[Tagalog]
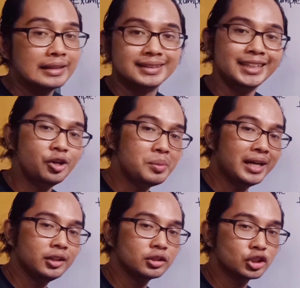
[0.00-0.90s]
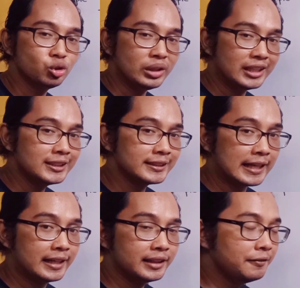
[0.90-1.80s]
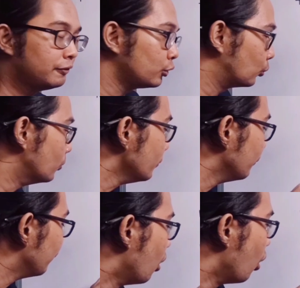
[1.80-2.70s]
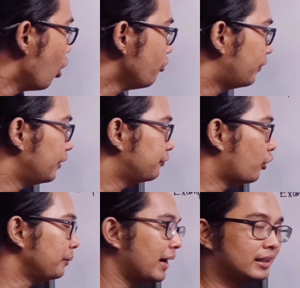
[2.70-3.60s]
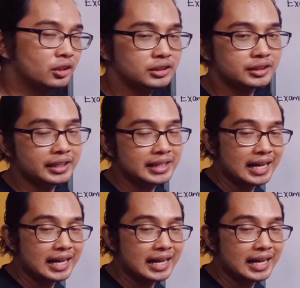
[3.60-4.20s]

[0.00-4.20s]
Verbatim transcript: 0 minus 2 is negative 2 over 4 minus 3,